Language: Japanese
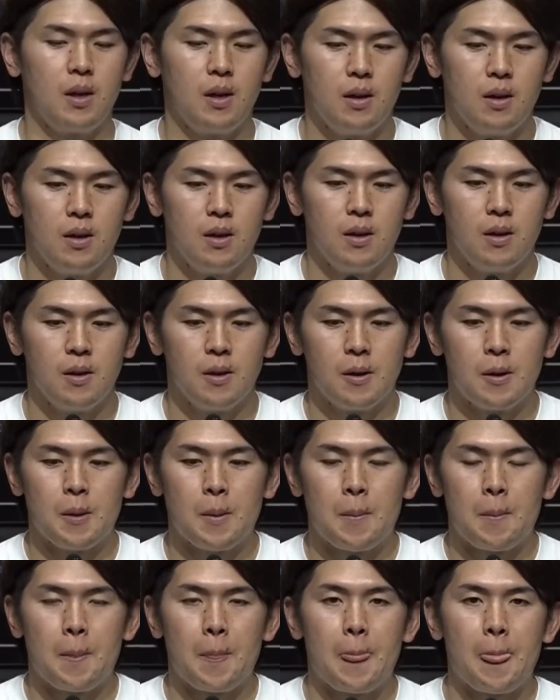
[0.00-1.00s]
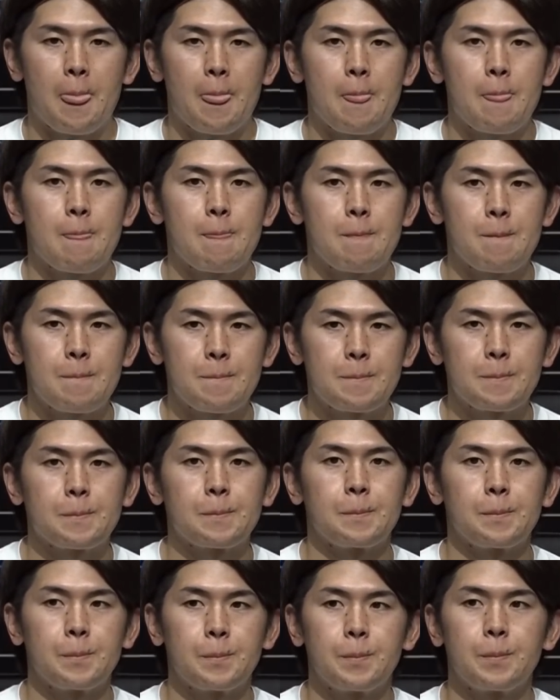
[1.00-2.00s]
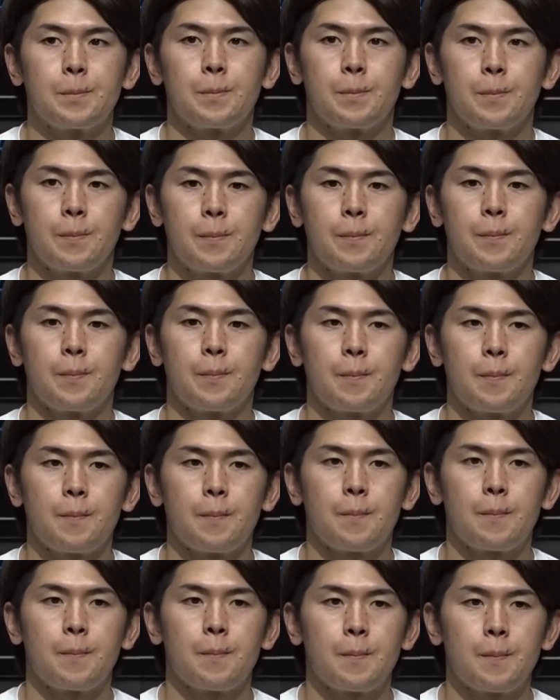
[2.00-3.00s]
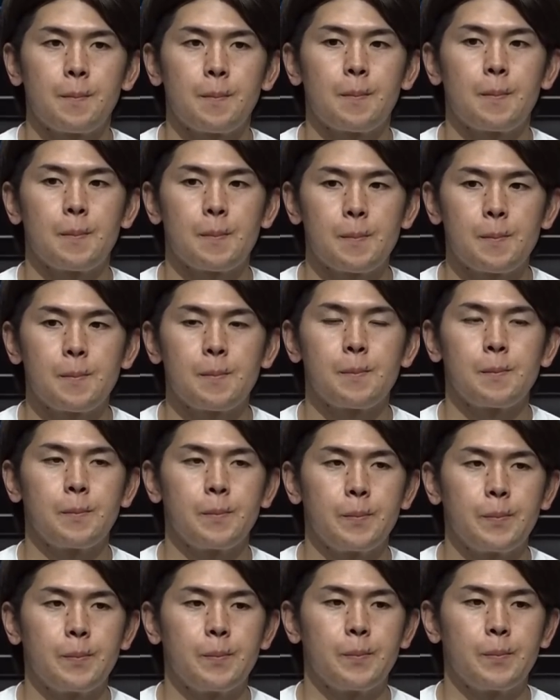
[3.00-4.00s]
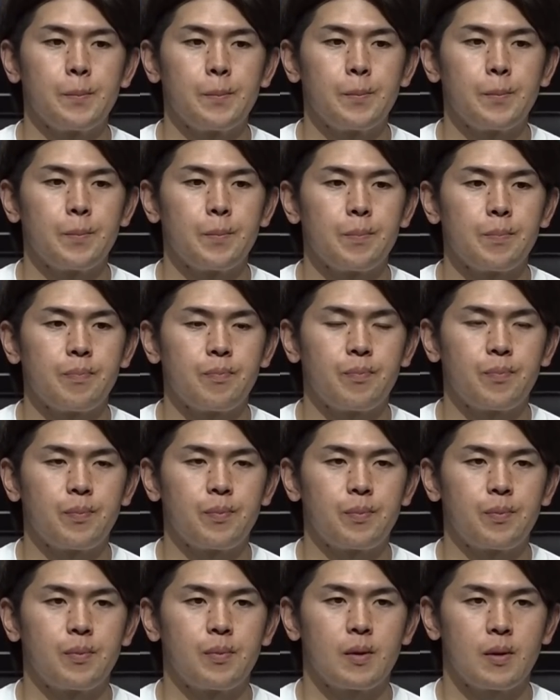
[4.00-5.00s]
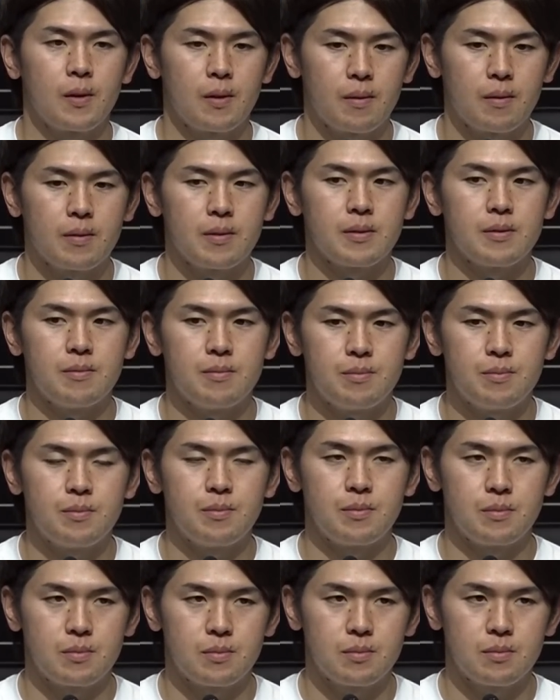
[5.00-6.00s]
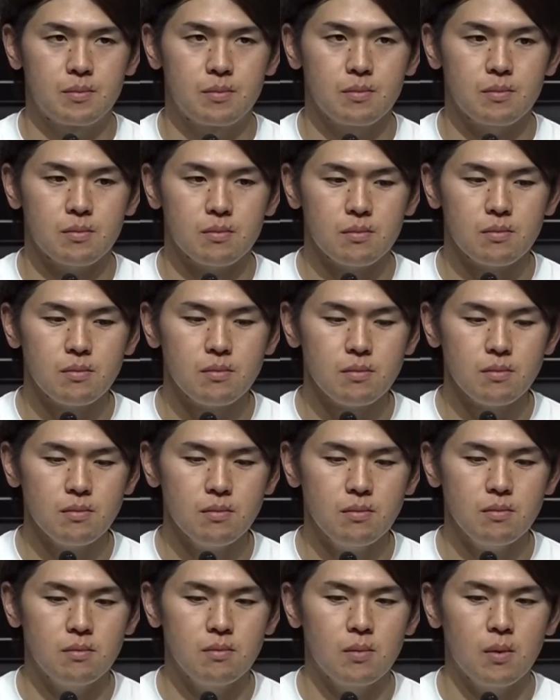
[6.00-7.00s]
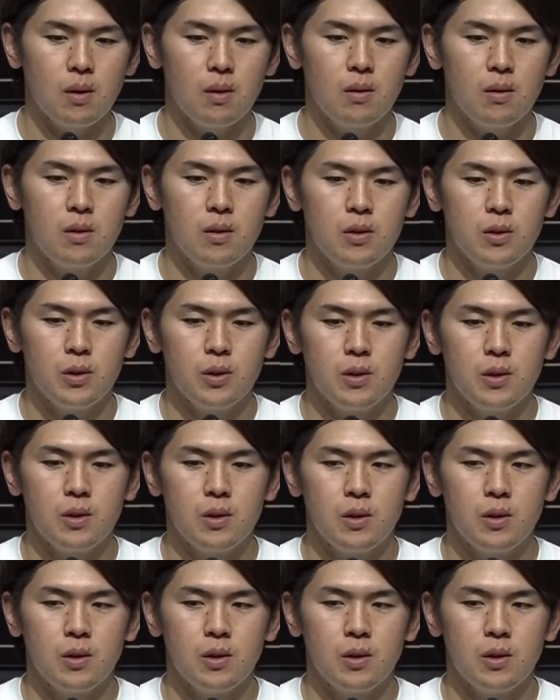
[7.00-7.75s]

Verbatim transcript: えー、まずバッティングの面からお伺いしたいんですけれども、今日も2安打放ちましたが、あの第1打席、初球でしたが、イメージとしてはどんなイメージで打席に入ったんでしょうか。